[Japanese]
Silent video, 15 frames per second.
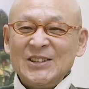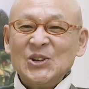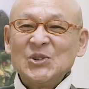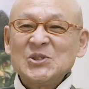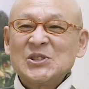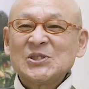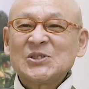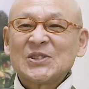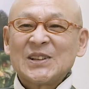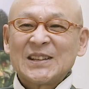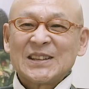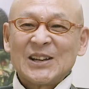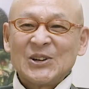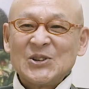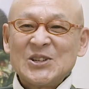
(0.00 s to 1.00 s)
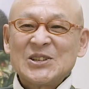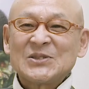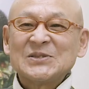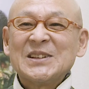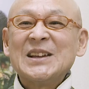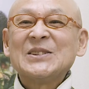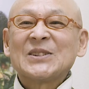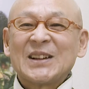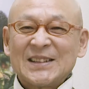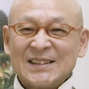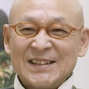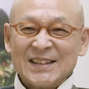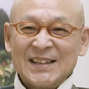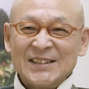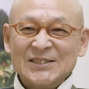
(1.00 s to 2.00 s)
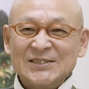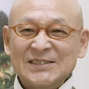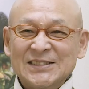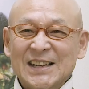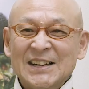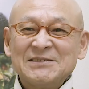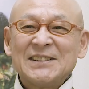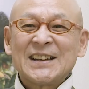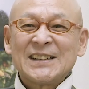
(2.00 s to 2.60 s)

40度だったら美味しくないのかっていうふうになるわ